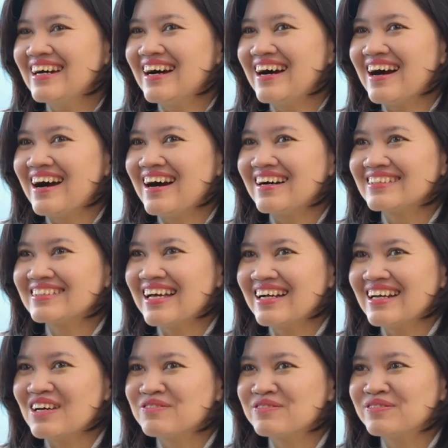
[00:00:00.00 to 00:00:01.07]
À,
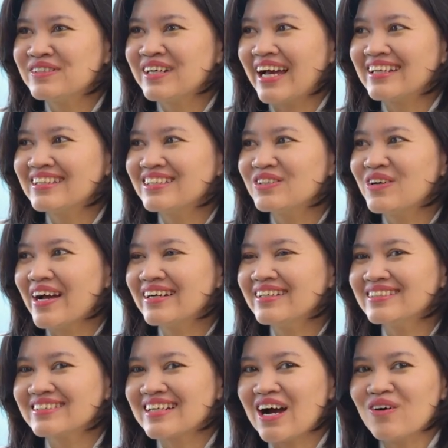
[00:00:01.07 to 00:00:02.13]
chắc là Phương Anh chưa đoán
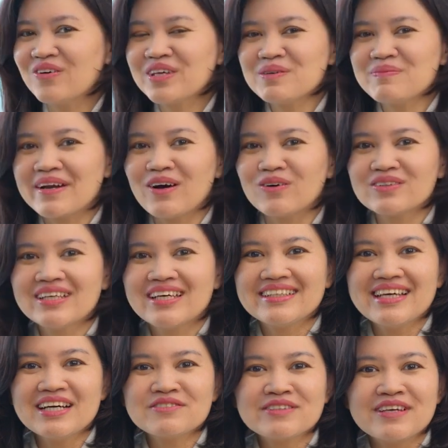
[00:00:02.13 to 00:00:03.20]
được đâu, nhưng ừ. mà đầu tiên
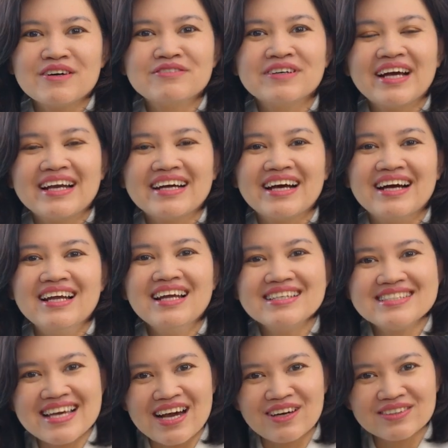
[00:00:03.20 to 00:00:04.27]
chắc cho Phương Anh gửi lời
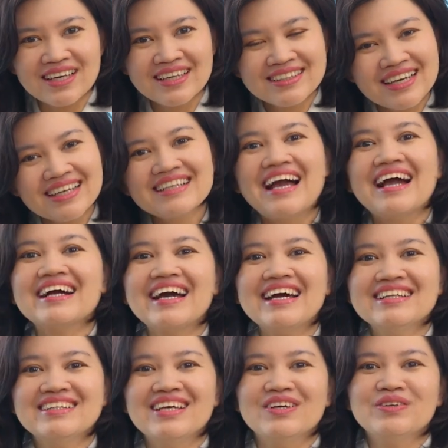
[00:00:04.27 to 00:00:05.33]
chào tới tất cả các
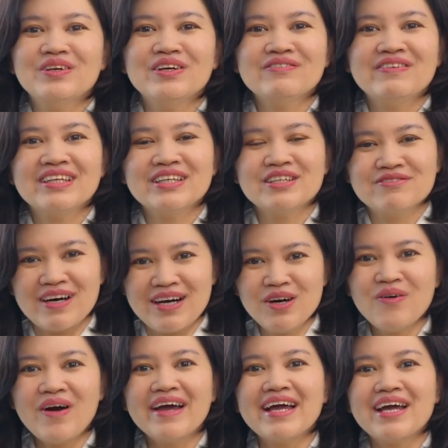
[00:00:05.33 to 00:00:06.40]
anh chị chuyên viên tư vấn
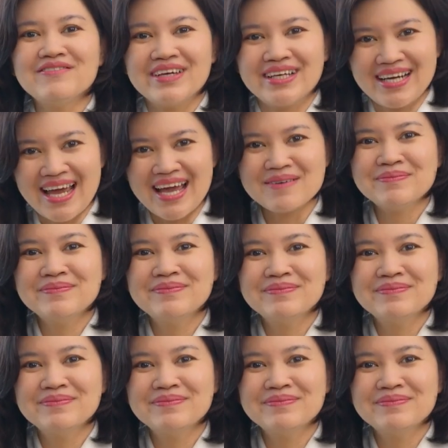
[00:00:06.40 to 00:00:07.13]
của i a a Việt Nam.